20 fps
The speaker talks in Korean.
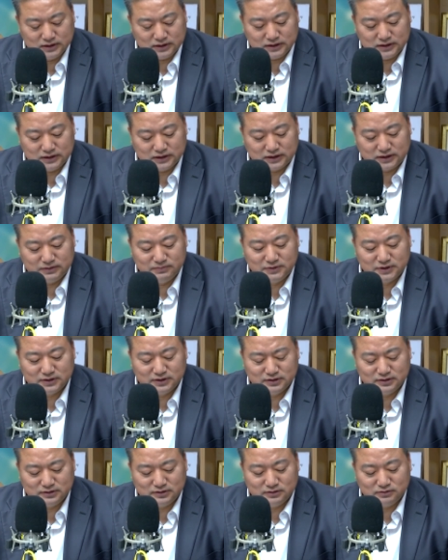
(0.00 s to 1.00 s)
이
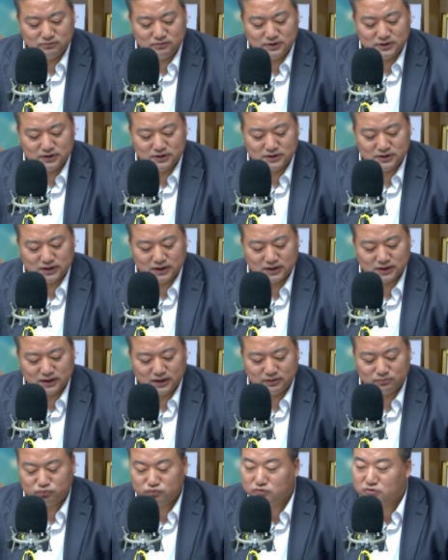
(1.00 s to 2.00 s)
김정은
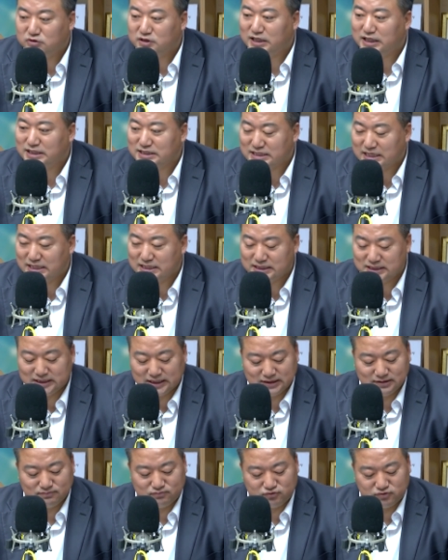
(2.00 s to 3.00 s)
위원장의
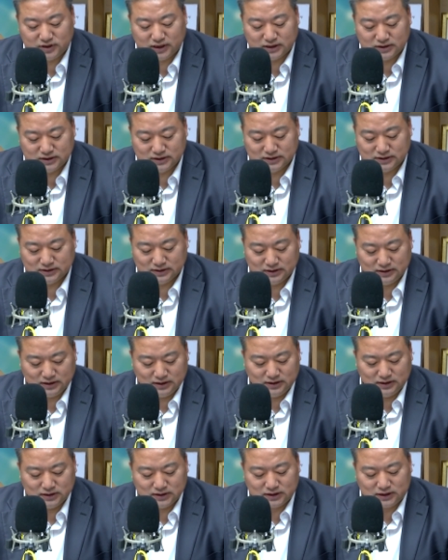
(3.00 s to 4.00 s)
불가사의한 부재는
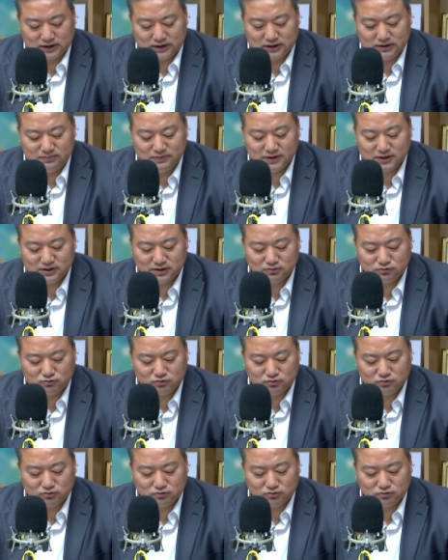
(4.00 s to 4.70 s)
김여정